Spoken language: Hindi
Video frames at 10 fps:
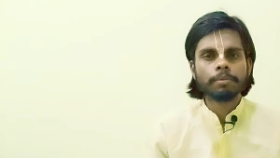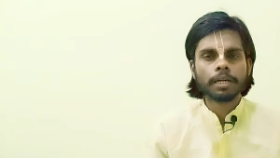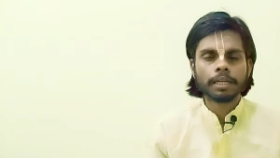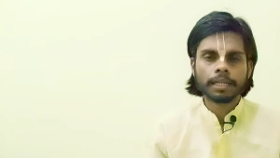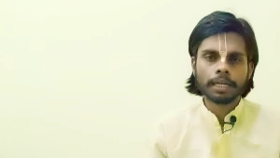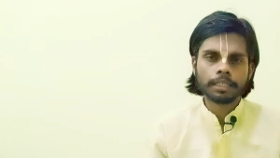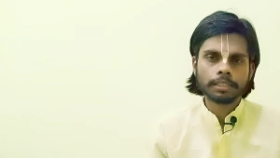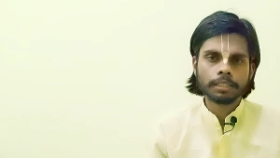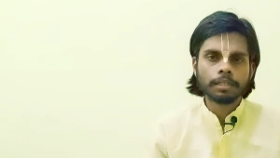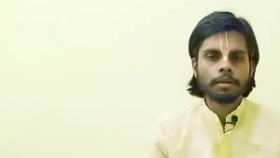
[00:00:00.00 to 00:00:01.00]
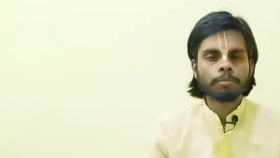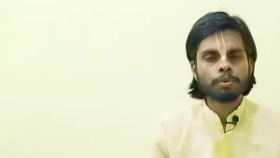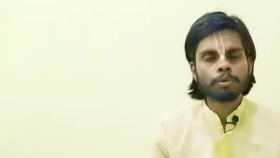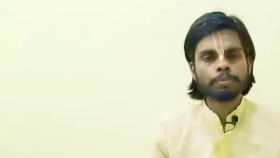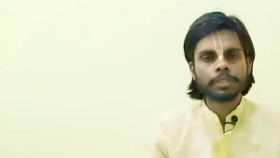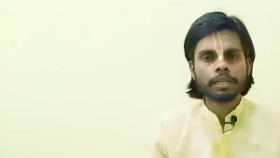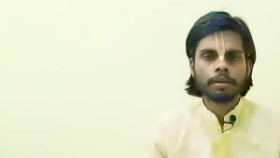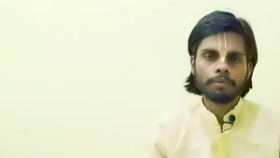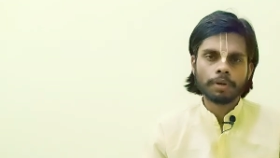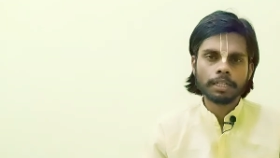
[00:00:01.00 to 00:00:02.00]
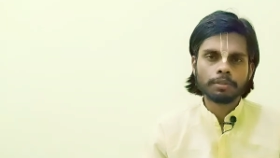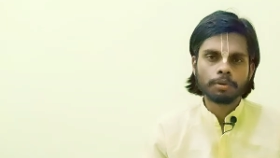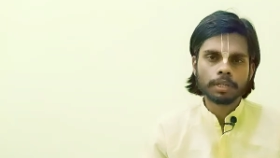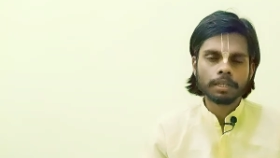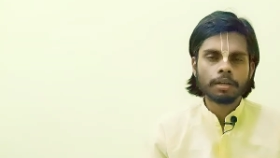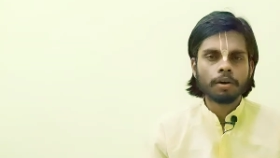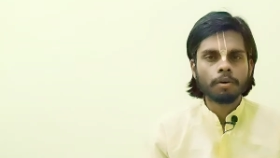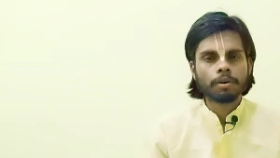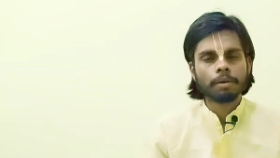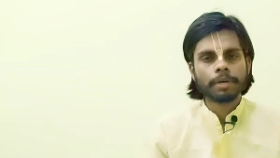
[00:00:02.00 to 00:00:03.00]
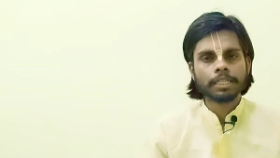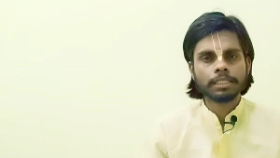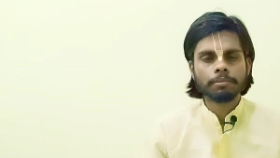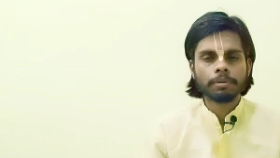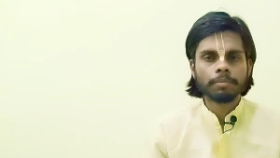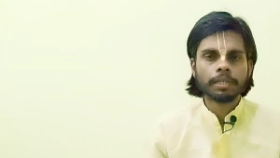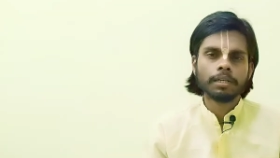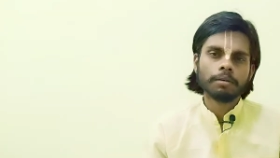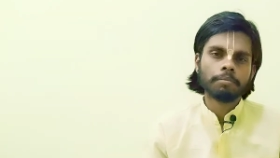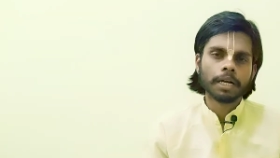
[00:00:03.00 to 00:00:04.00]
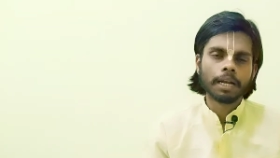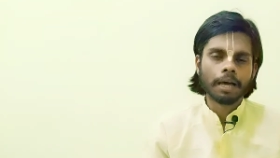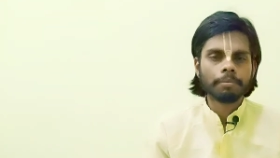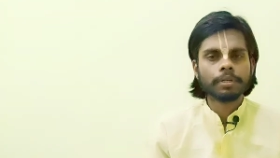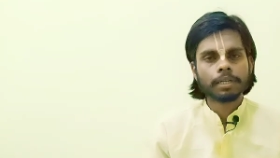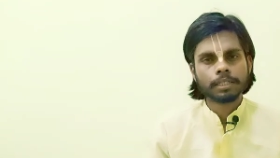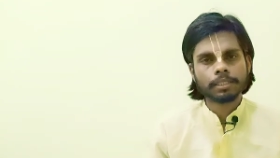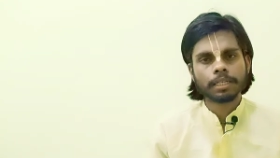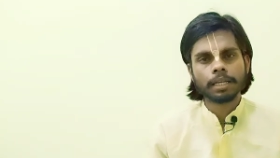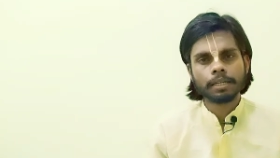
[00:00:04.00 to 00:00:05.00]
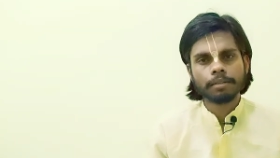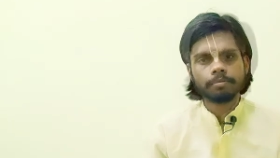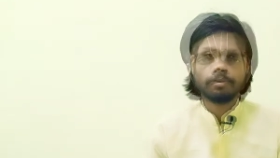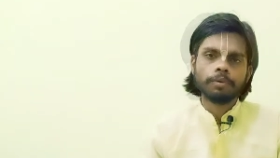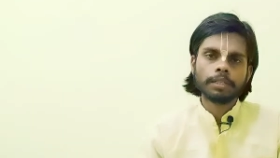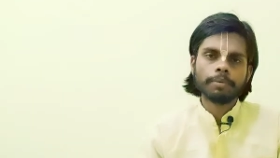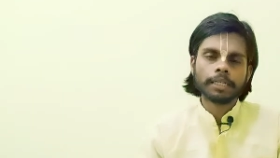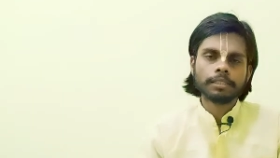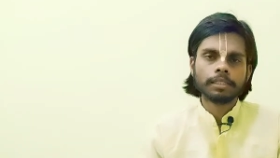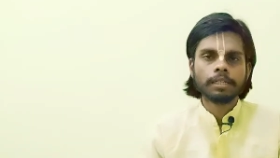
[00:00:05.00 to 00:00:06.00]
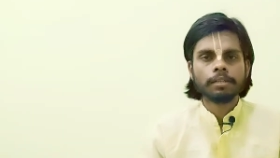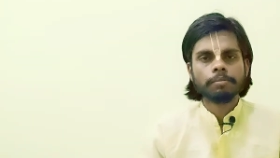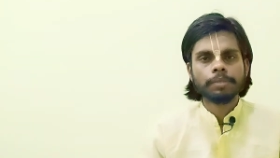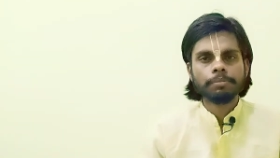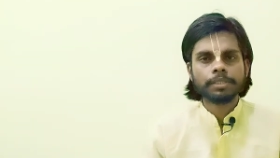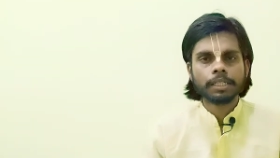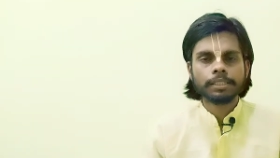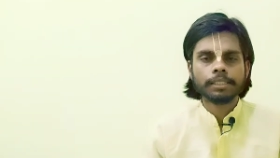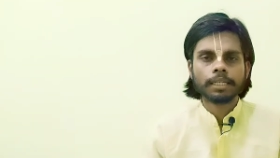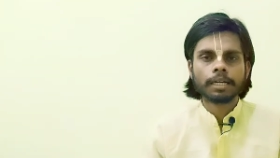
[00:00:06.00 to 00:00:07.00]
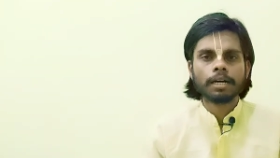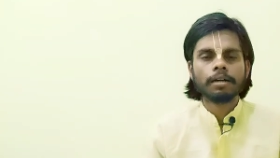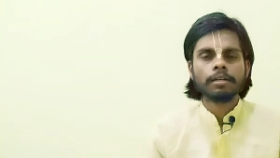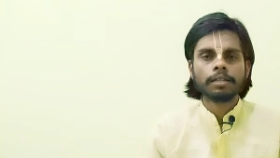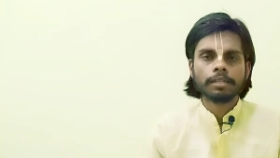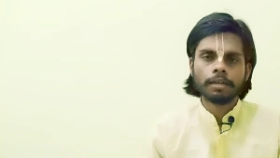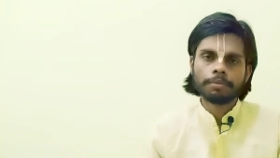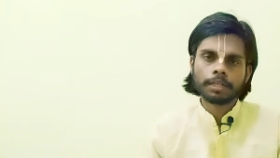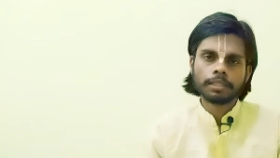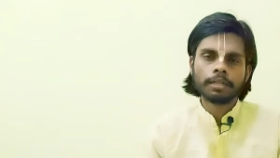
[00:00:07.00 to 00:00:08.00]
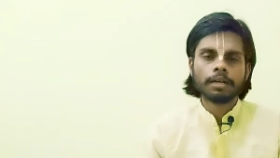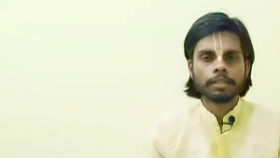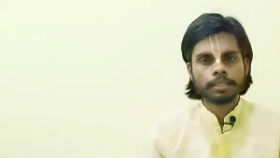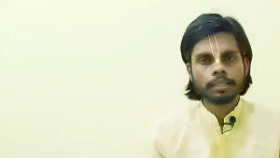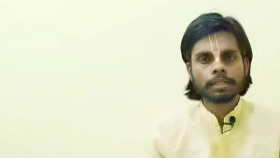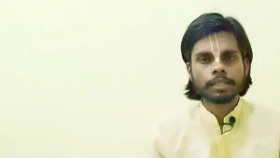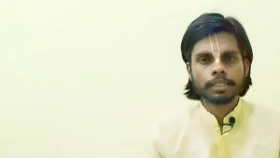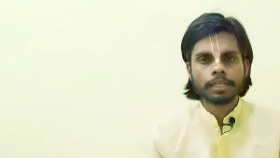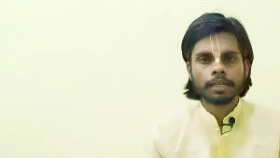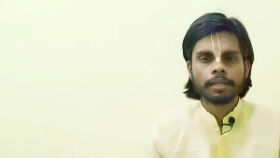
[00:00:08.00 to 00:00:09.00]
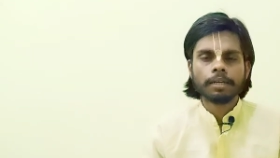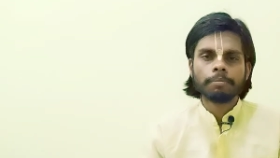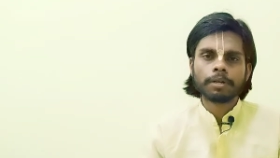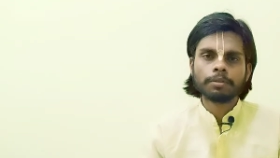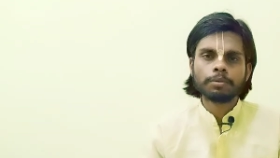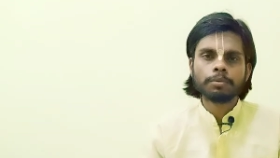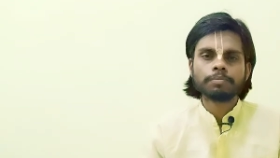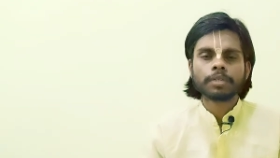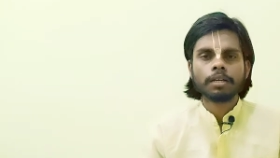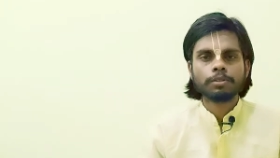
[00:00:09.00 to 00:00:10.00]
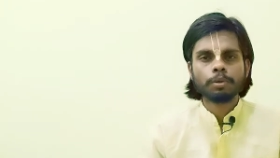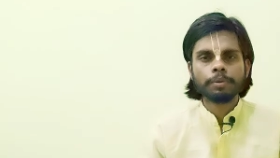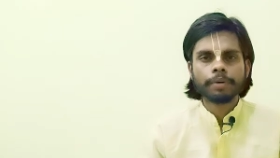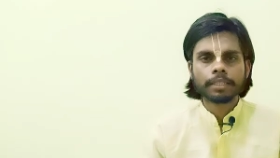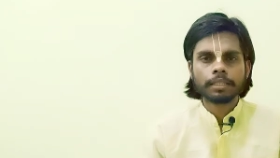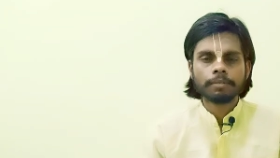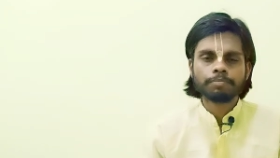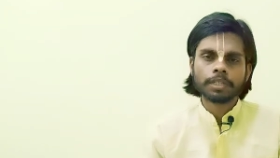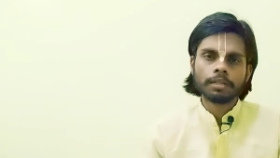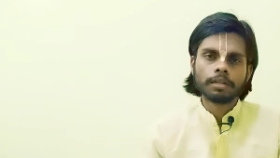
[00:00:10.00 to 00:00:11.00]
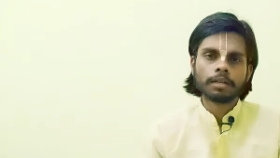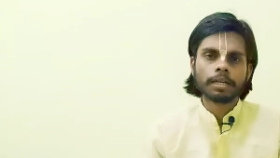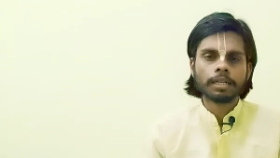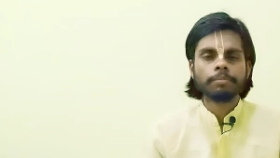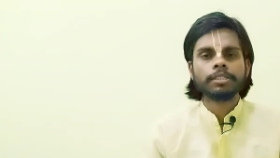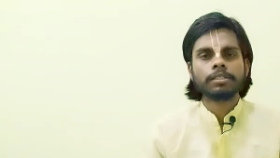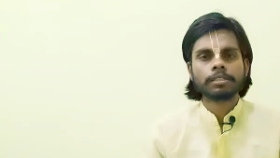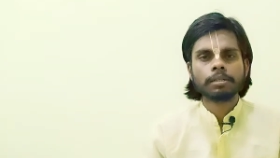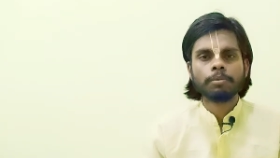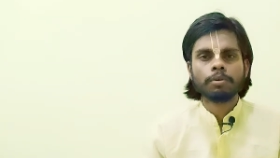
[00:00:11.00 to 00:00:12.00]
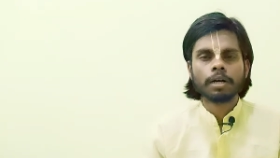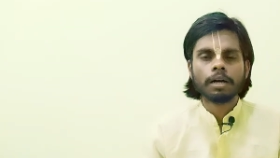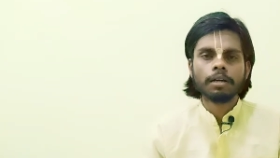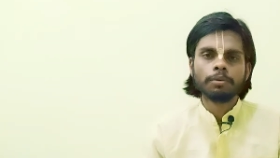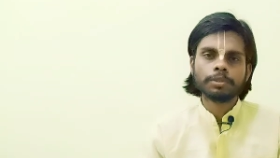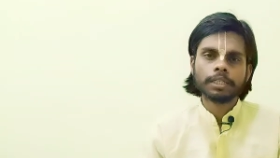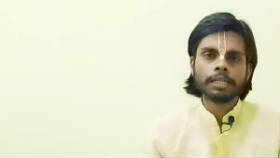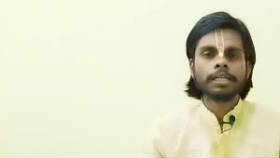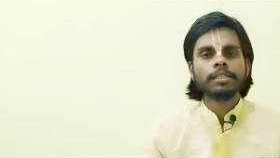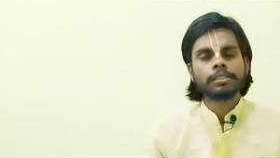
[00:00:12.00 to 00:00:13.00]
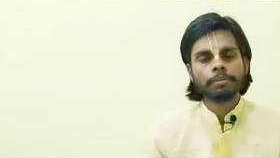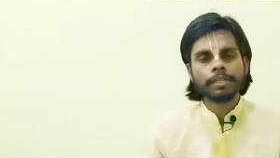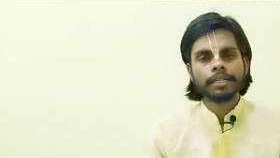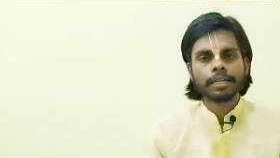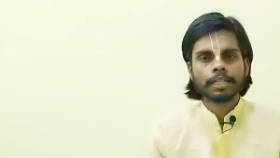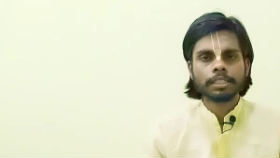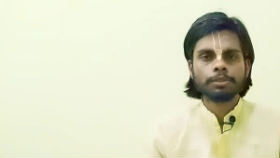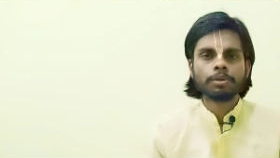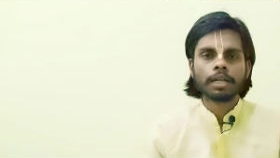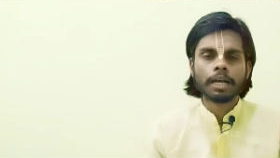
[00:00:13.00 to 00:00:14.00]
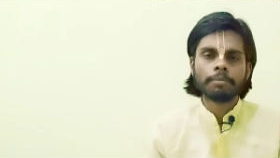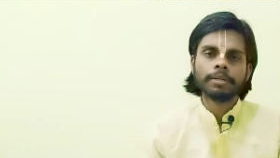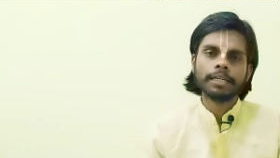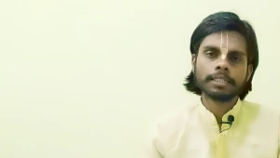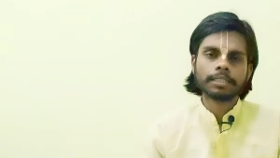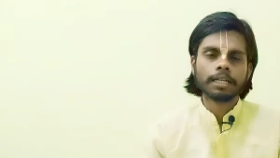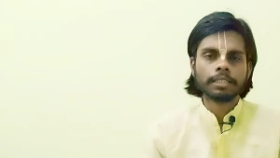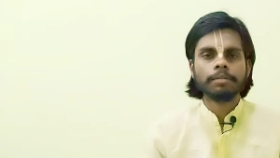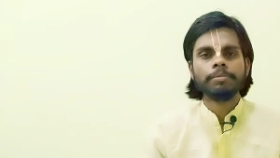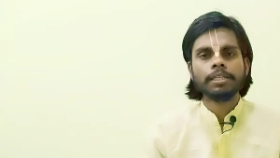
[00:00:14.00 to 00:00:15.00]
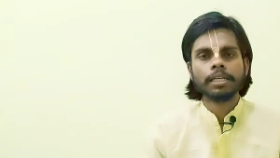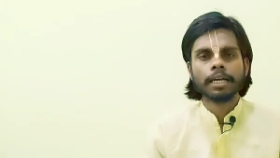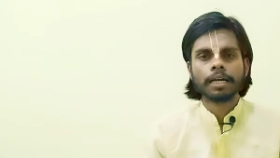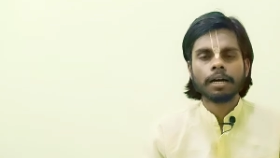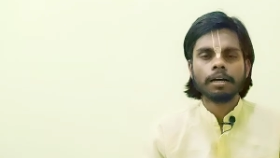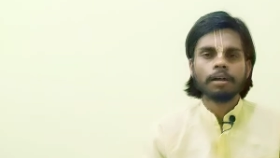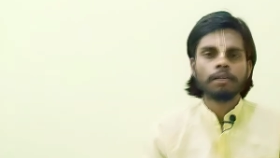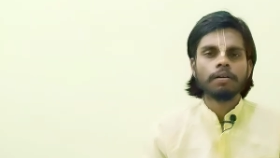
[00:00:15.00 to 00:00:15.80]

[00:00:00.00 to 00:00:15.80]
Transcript: तब यह एकादशी पूर्ण रूप से फलित होगी और हमारे जीवन में बड़ा लाभ कर सकेगी वेद व्यास जी ने भीमसेन जी से कहा यह व्रत अत्यंत कठिन है परंतु जो भी व्यक्ति यह करने में सक्षम होगा उसे सभी एकादशियों का लाभ एक साथ ही मिल जाएगा